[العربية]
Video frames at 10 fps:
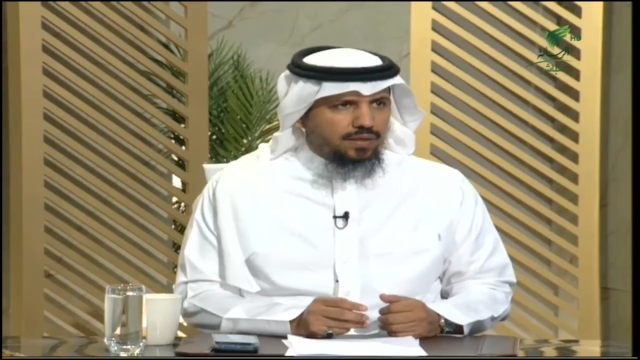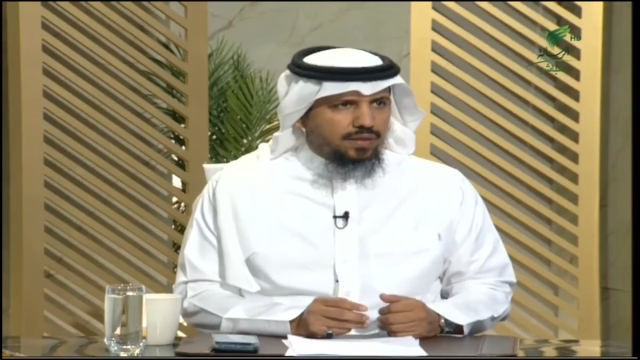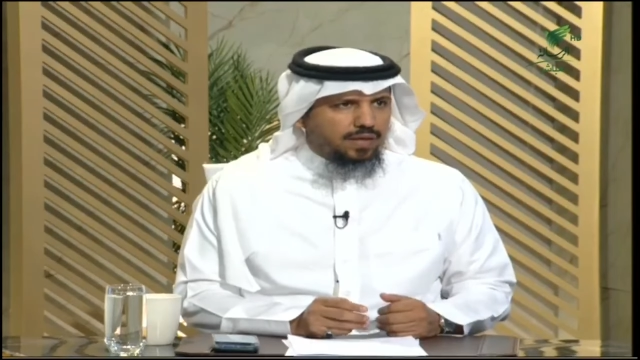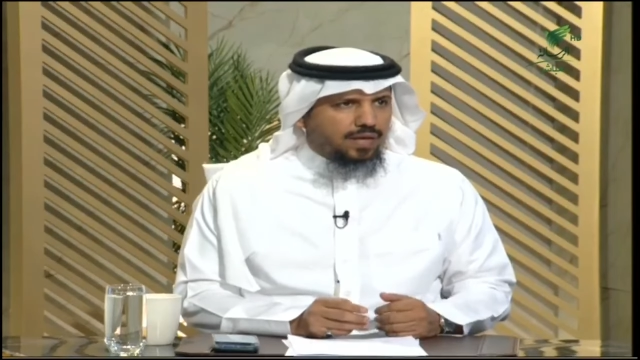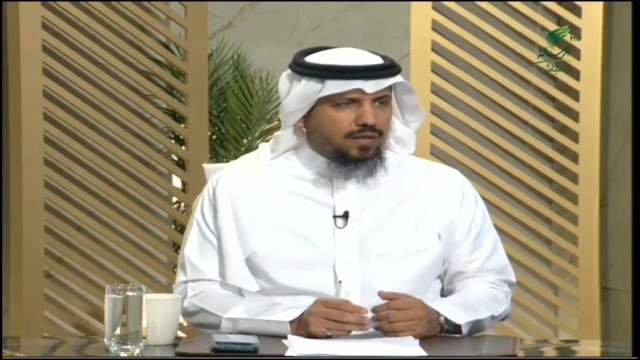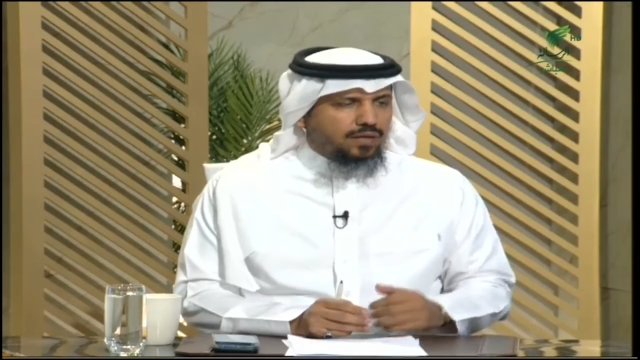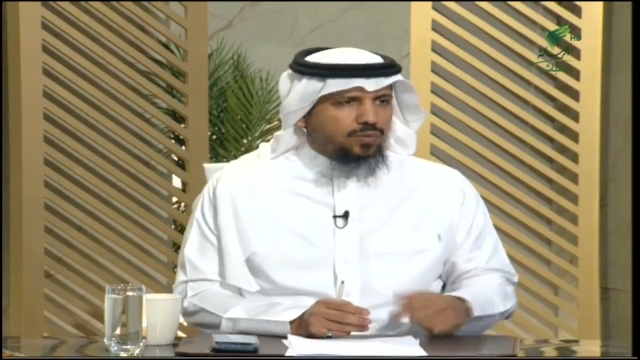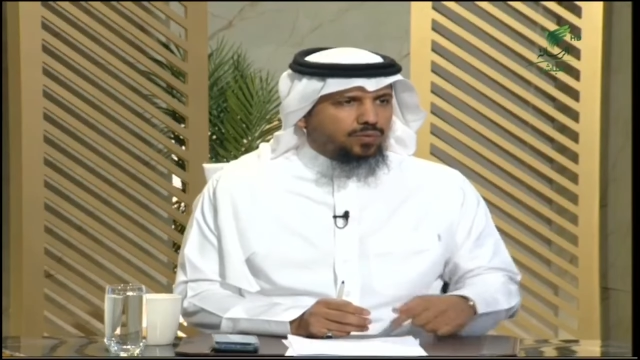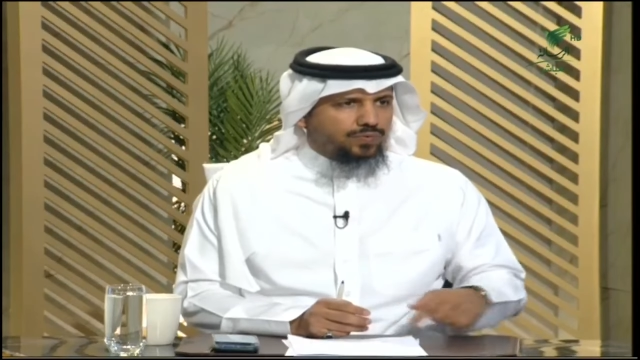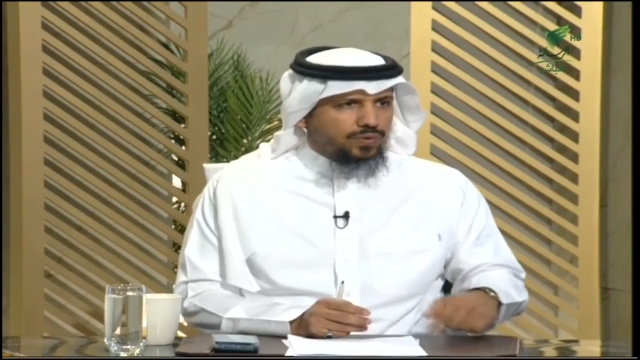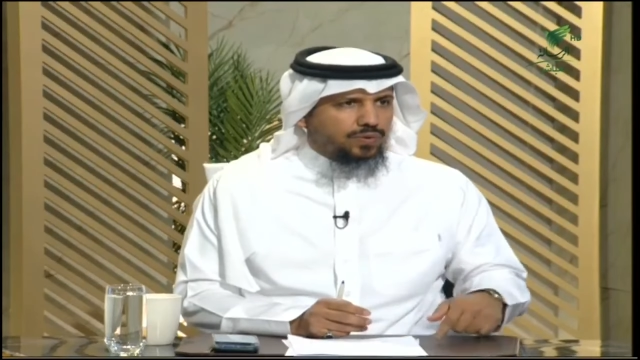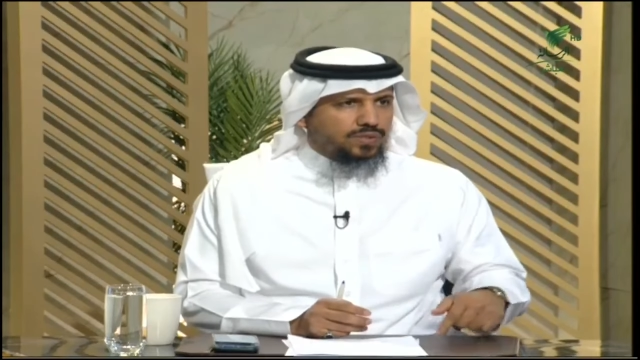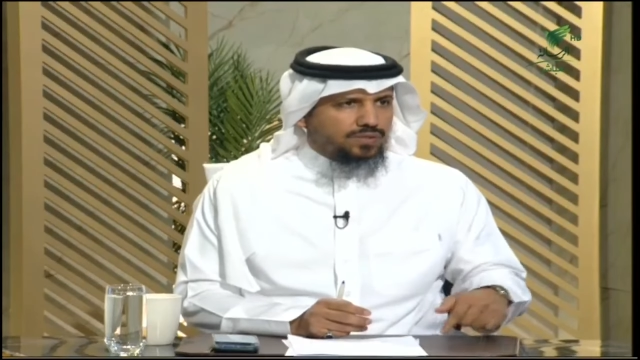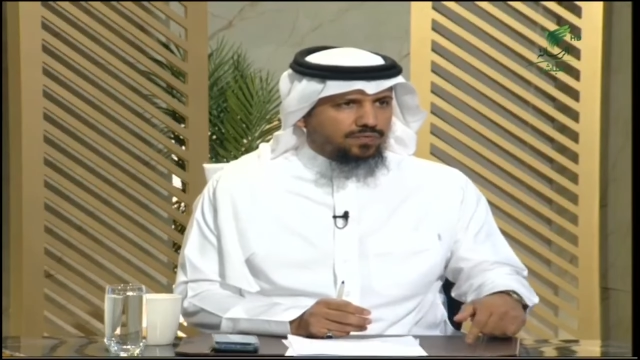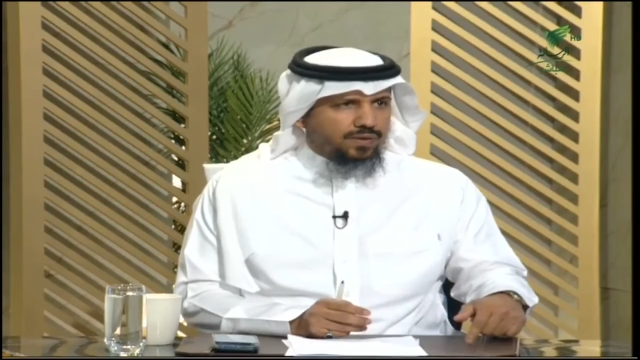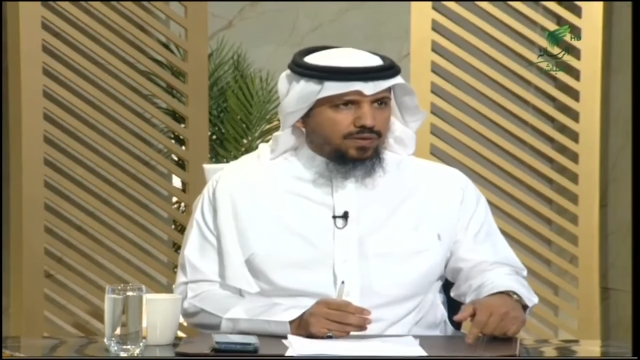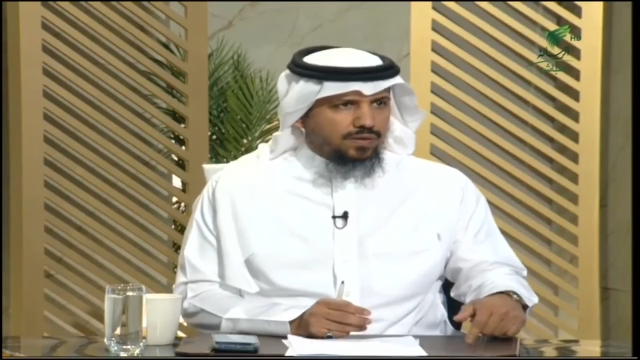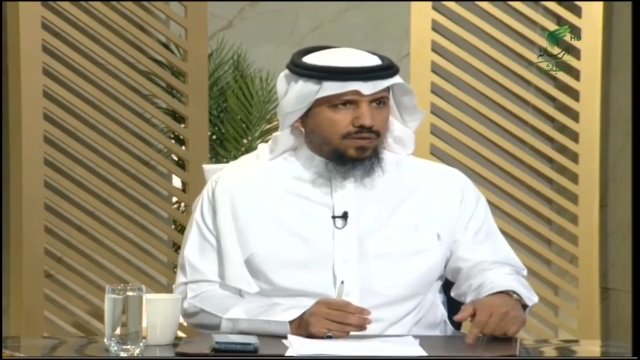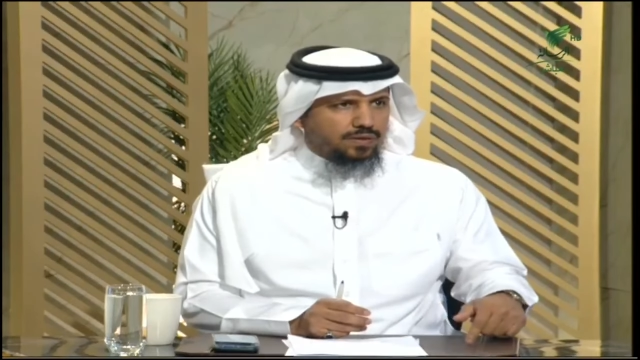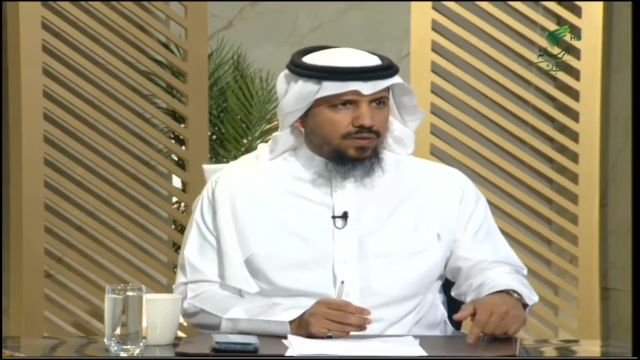هل يقول في كل سفر
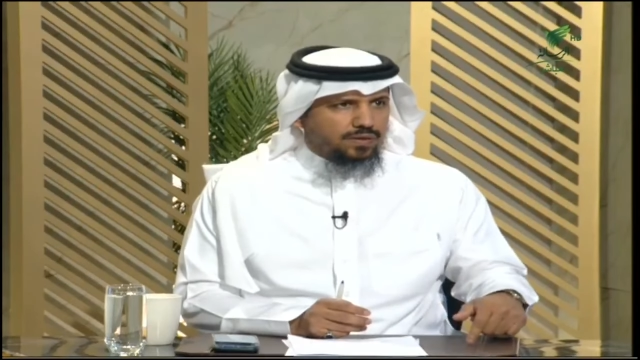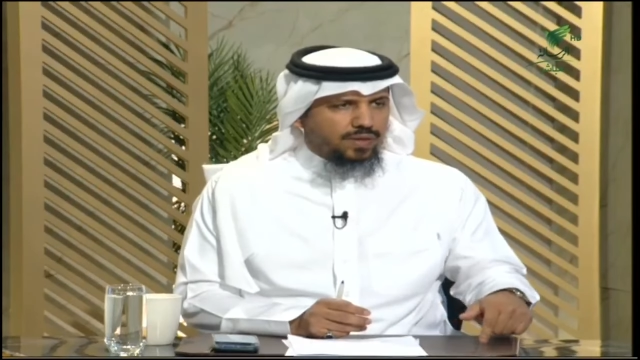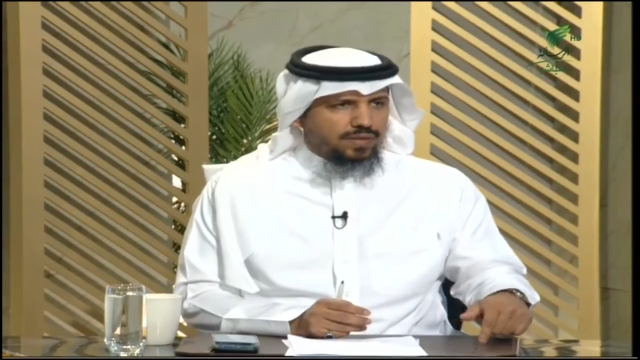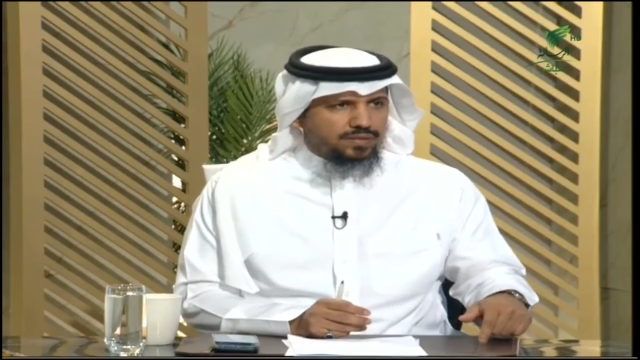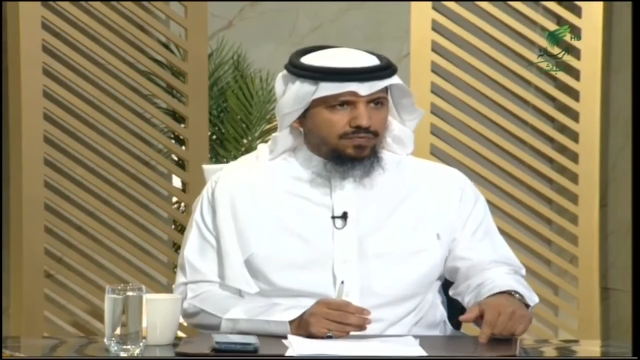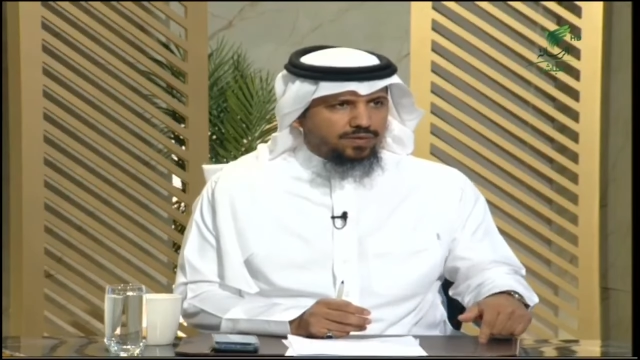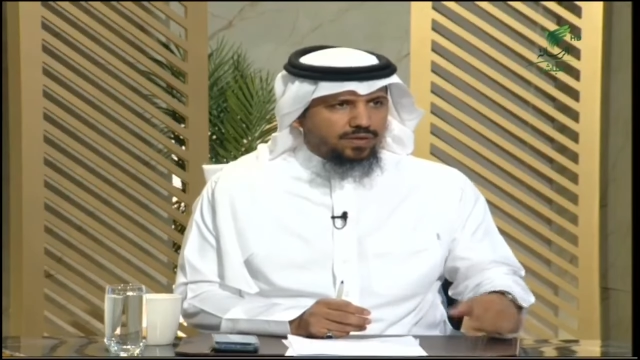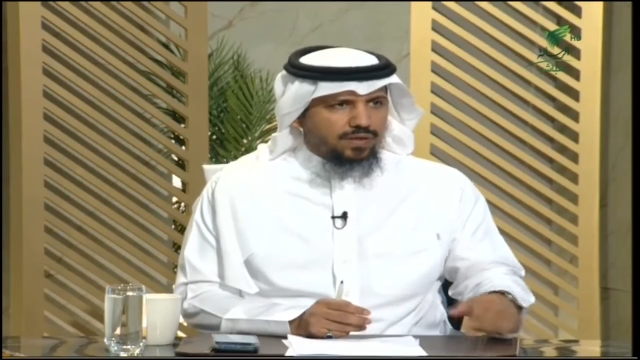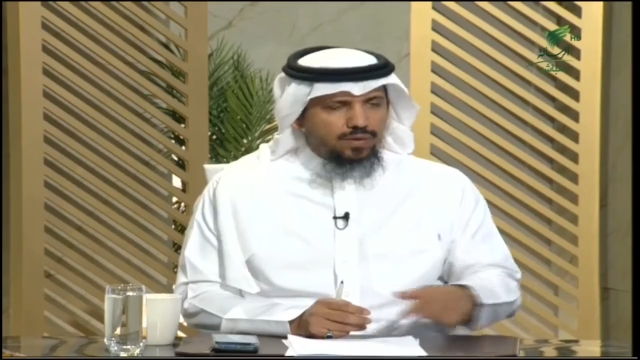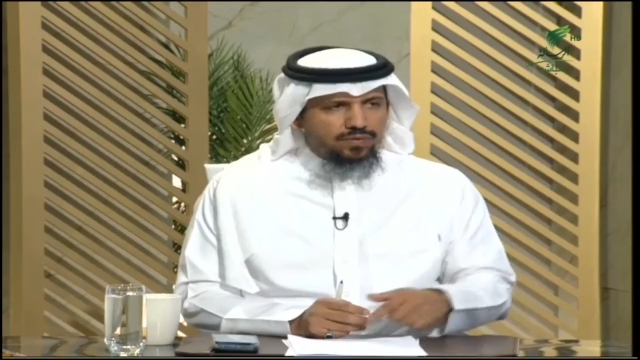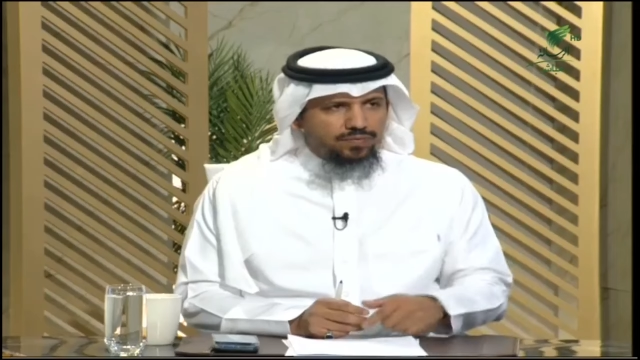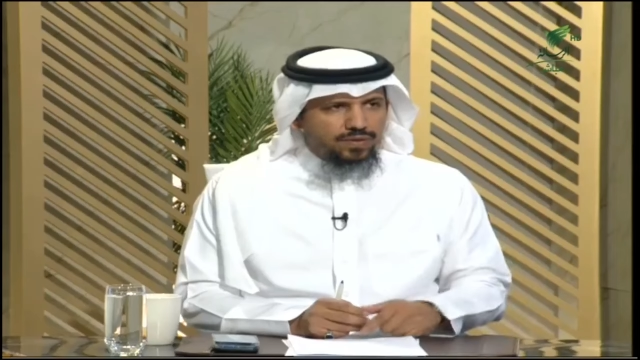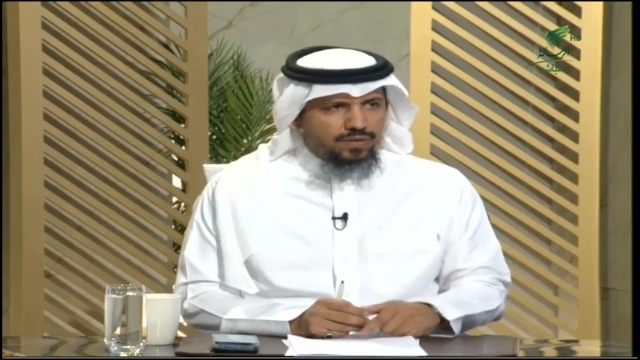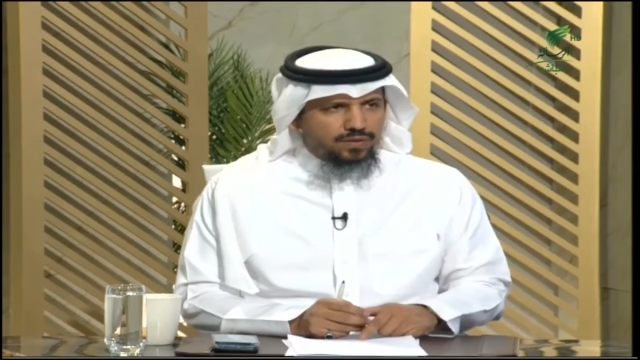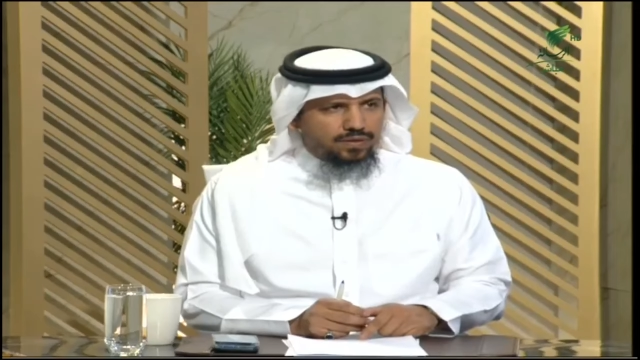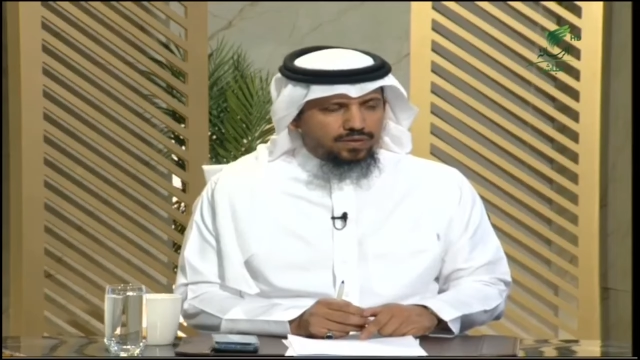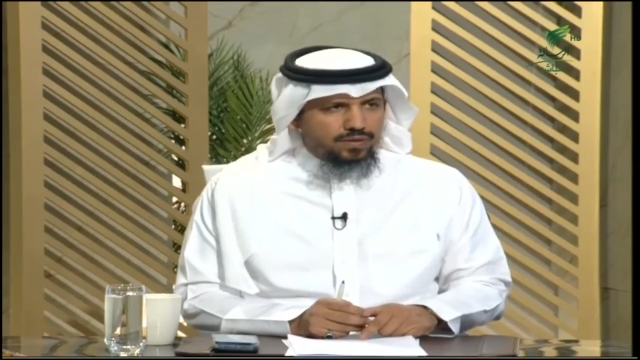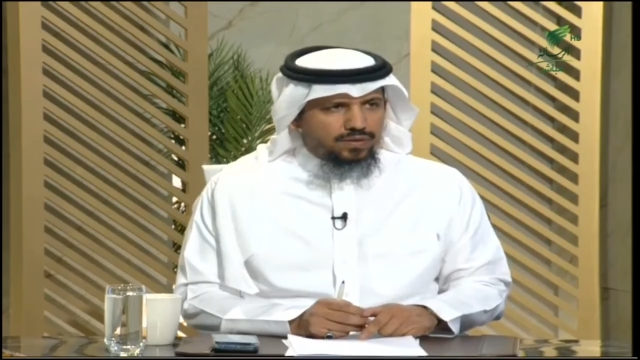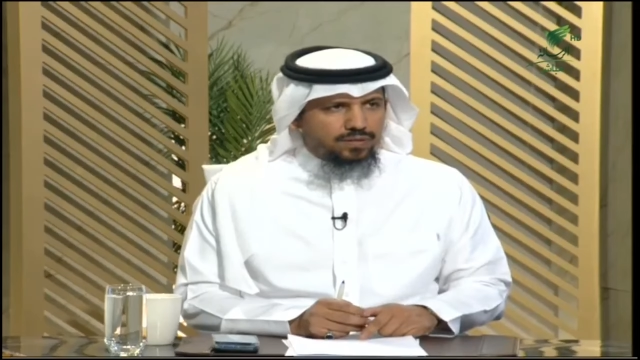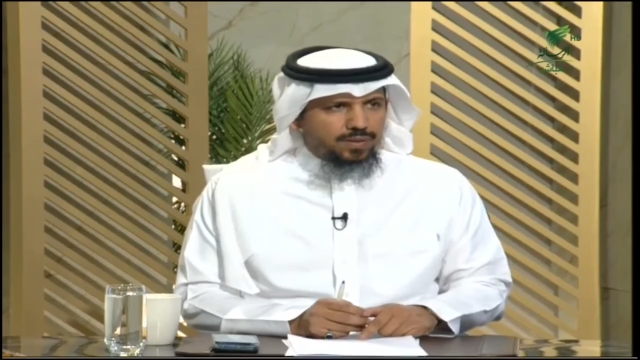دعاء السفر أو يكفي
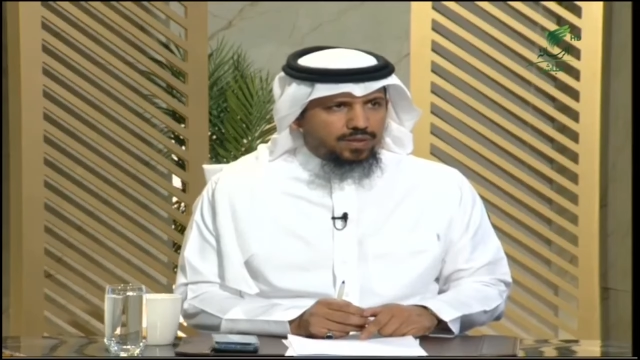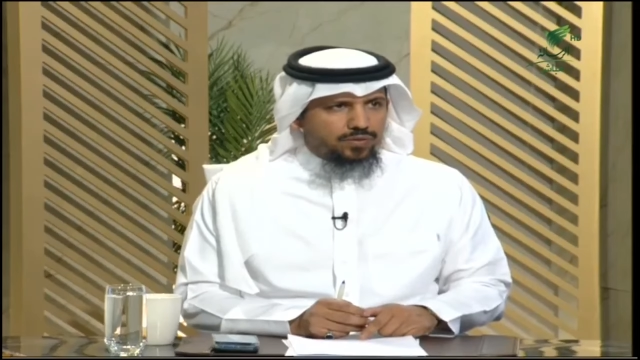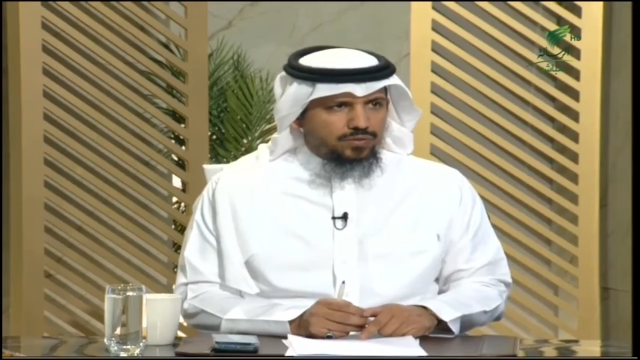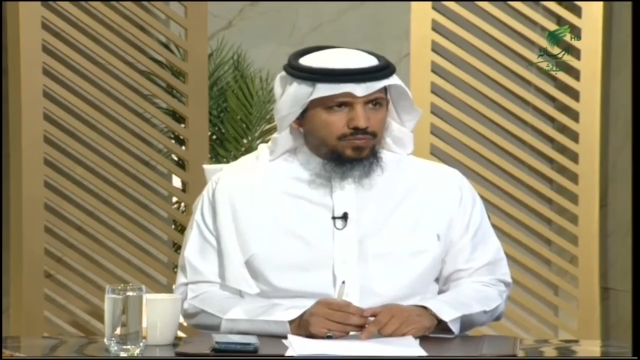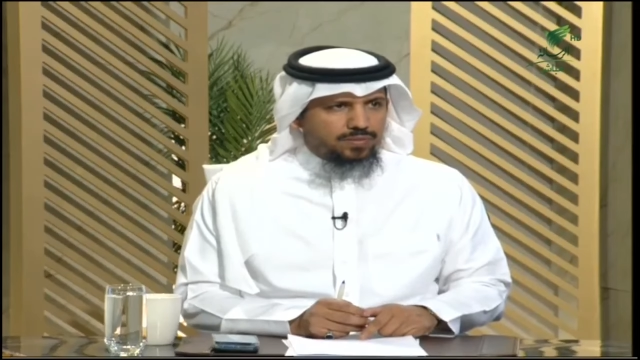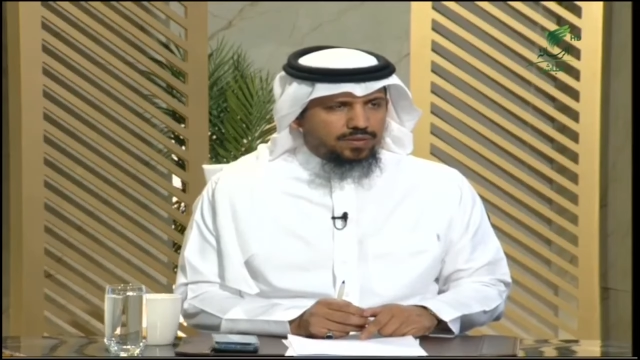عندما يخرج من